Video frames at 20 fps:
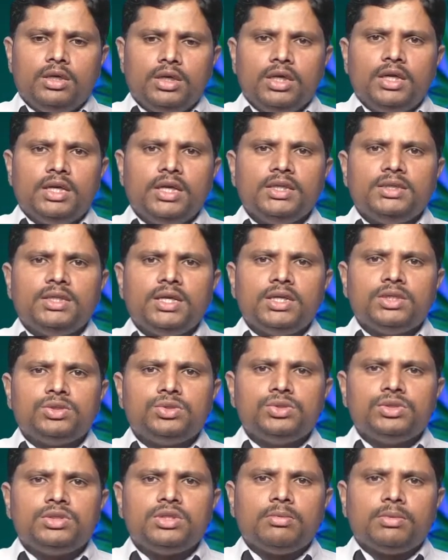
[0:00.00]
ఏరైతేనే
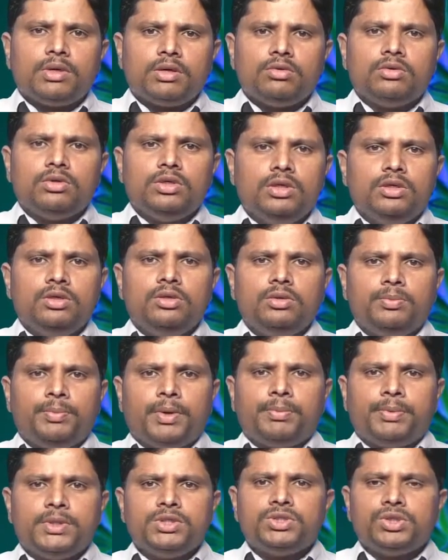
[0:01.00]
చూస్తే మనం ఈ
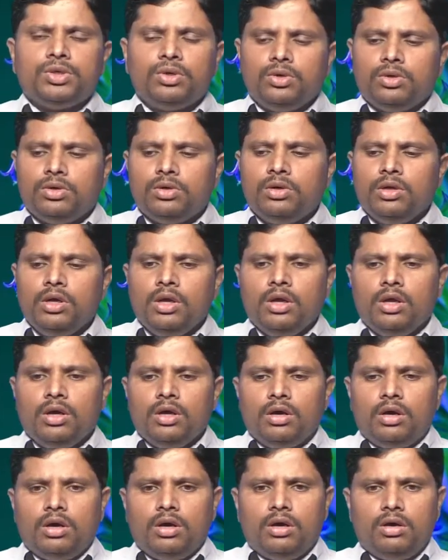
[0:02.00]
ప్రపంచంలో
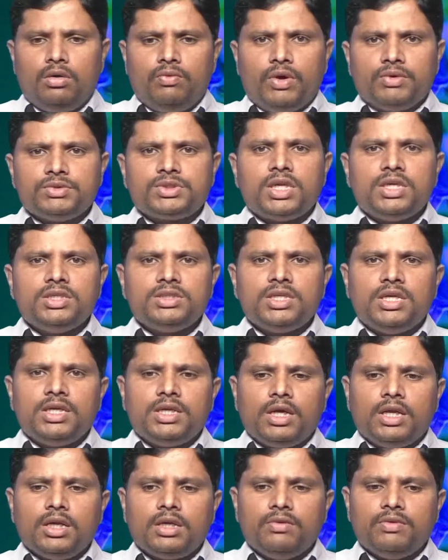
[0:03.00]
వ్యవసాయం
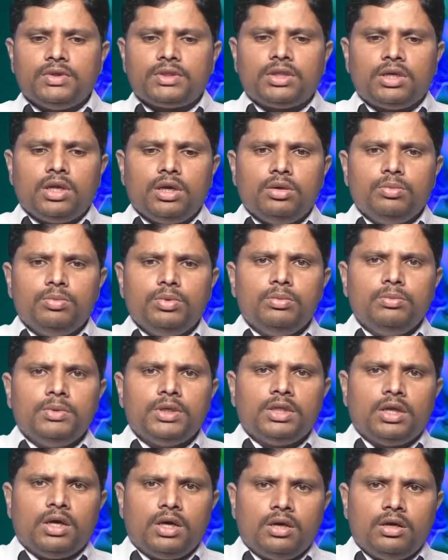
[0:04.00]
చేయడానికి విత్తనాలు భూమి
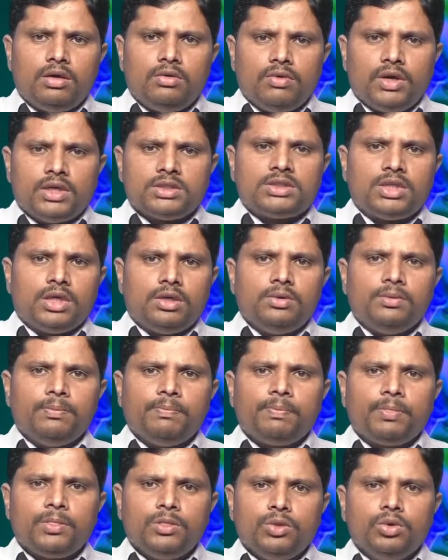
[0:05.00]
మీద వేస్తారు
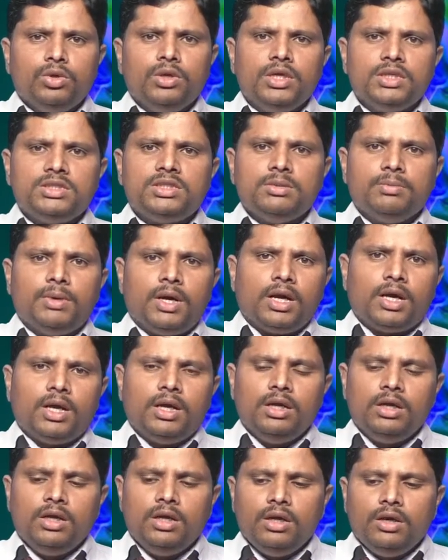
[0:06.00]
దున్నేసి బాగా
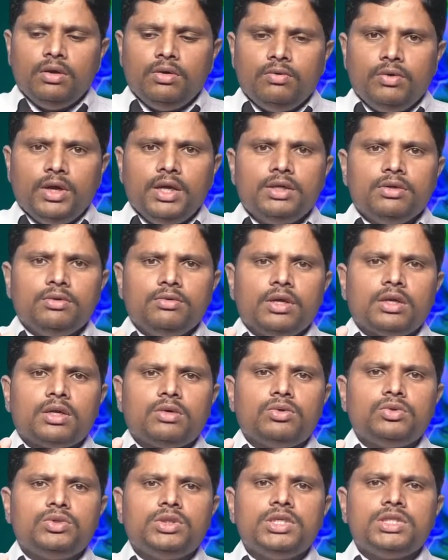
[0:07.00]
వేయటం
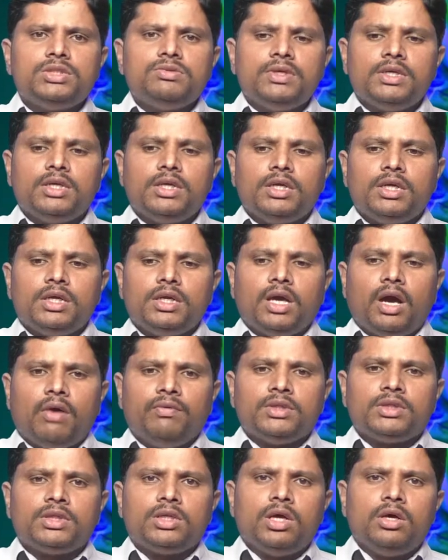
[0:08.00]
వెనుక ఉద్దేశం ఏంటంటే ఆ
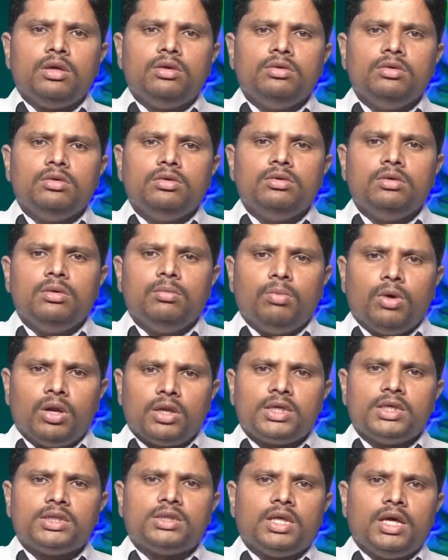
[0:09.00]
విత్తనాలు
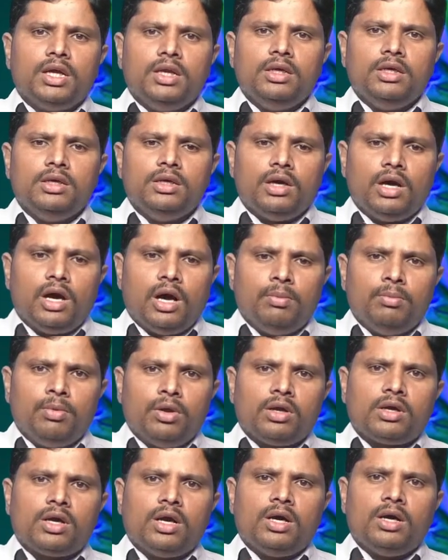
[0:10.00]
మొలకెత్తాలి ఆ
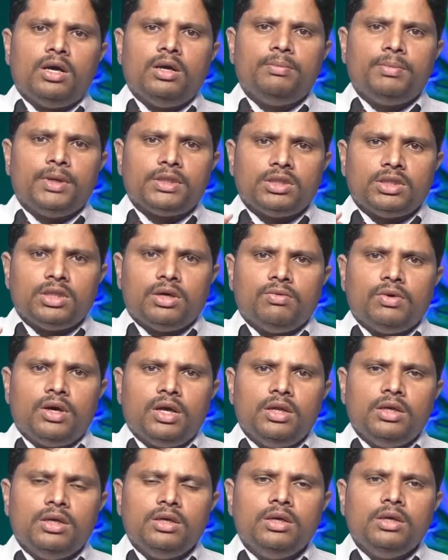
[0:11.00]
మొలక
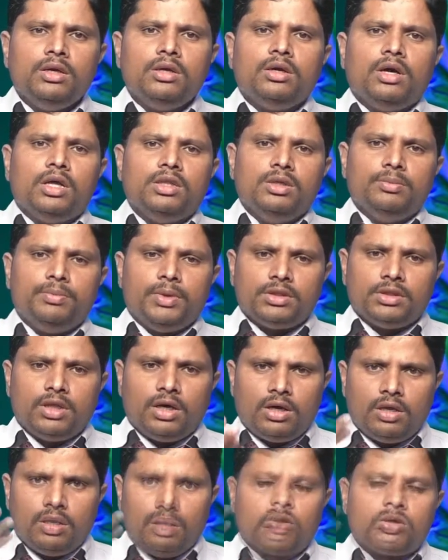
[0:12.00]
పెద్దదవ్వాలి అది పెద్ద
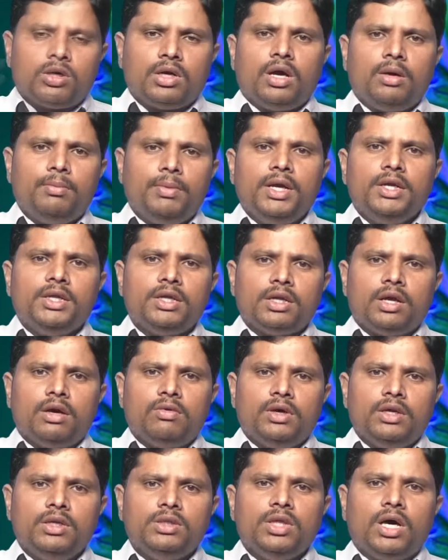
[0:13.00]
మొక్కగా బయటకు
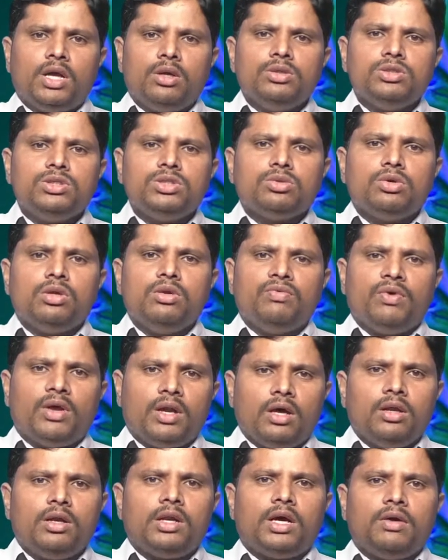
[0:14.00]
రావాలి దాని నుంచి కొన్ని
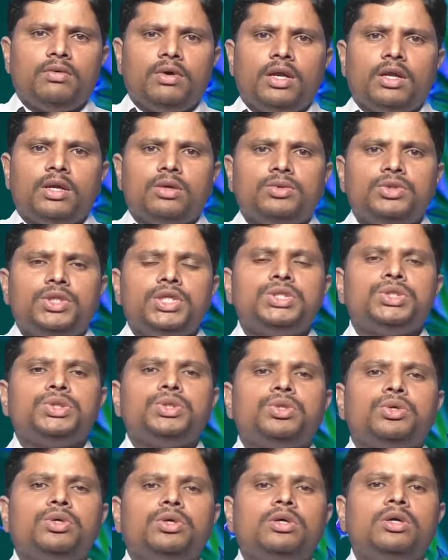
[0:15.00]
ఫలాలు రావాలన్న
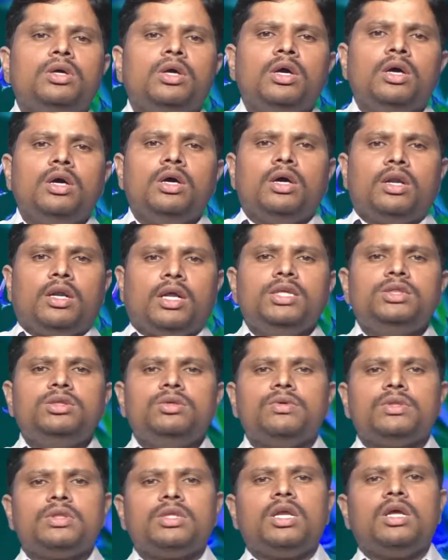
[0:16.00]
ఉద్దేశంతో రైతు
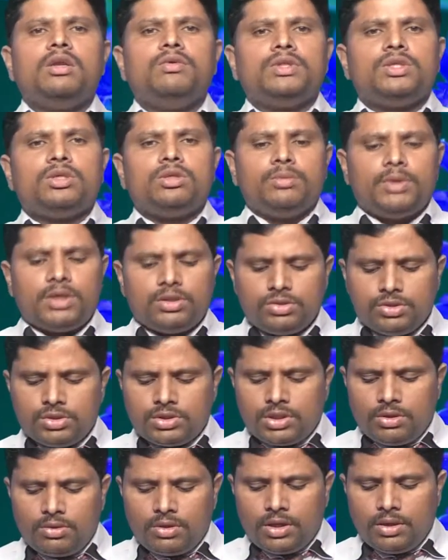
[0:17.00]
విత్తనాలు విత్తడం మనం
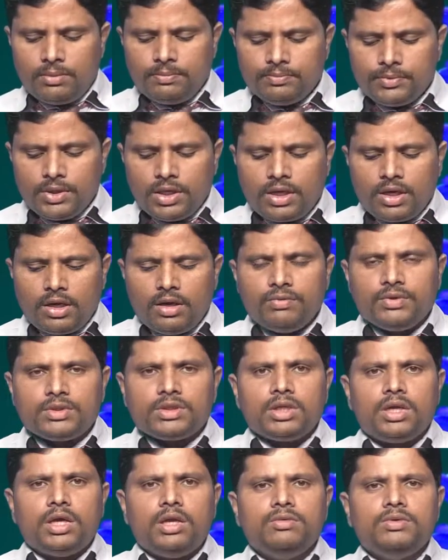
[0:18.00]
చూస్తూ ఉన్నాం ఇక్కడ
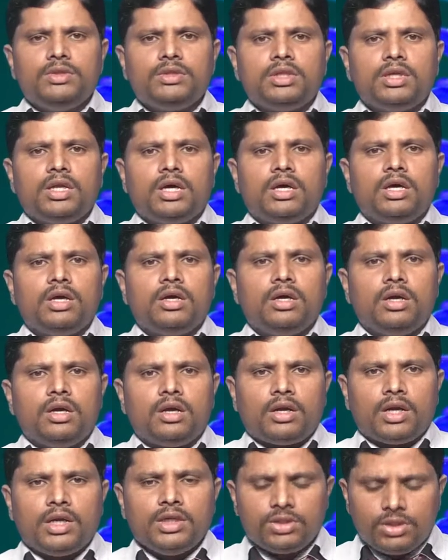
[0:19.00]
విత్తనాలు విత్తిన
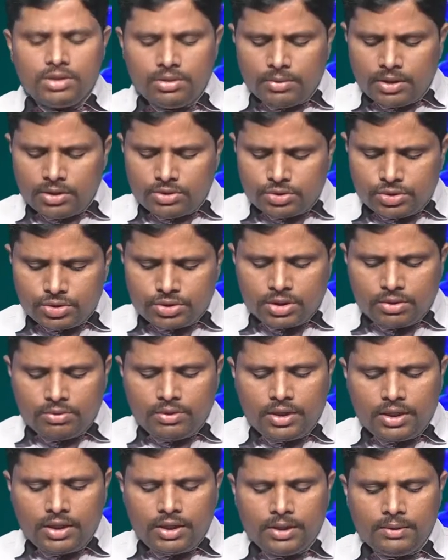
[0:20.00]
రైతుని మనం చూస్తూ
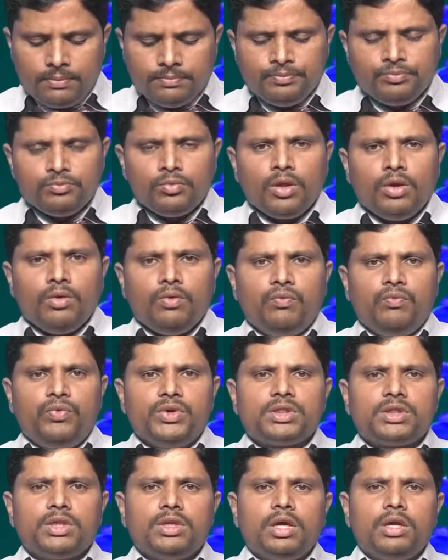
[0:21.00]
ఉంటే
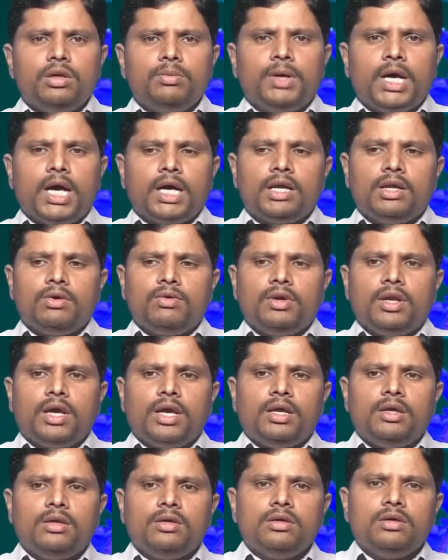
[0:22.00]
విత్తనాలు బాగానే
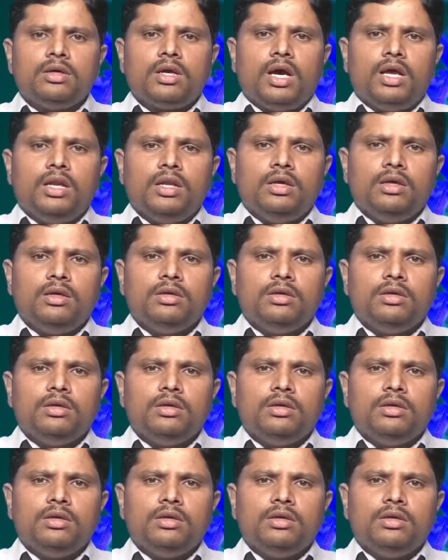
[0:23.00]
ఉన్నాయి కానీ